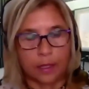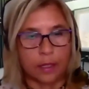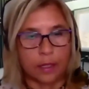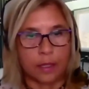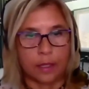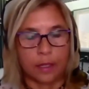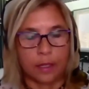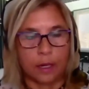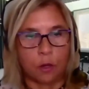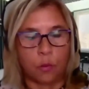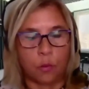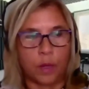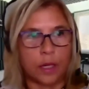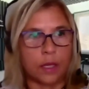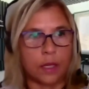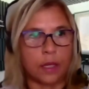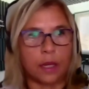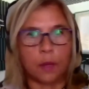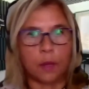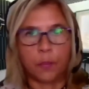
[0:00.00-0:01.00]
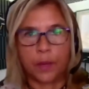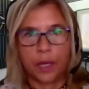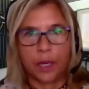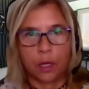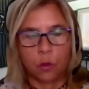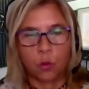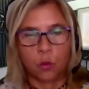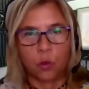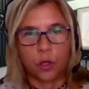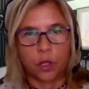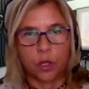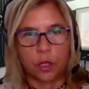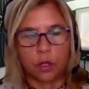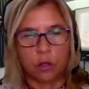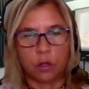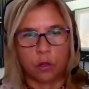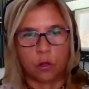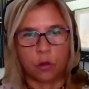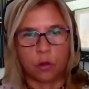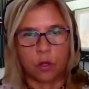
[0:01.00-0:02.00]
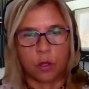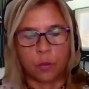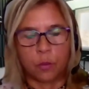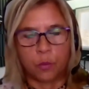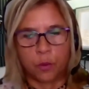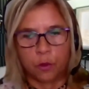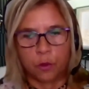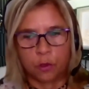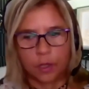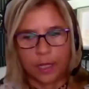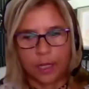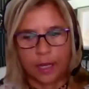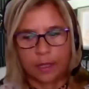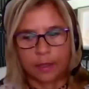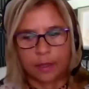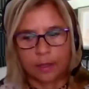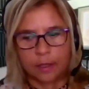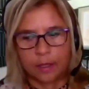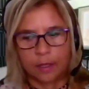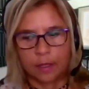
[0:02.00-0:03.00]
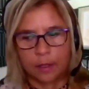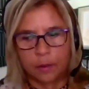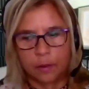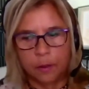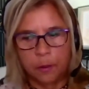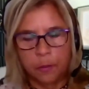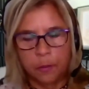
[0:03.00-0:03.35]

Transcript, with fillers: que la humanidad ha pegado un giro importante,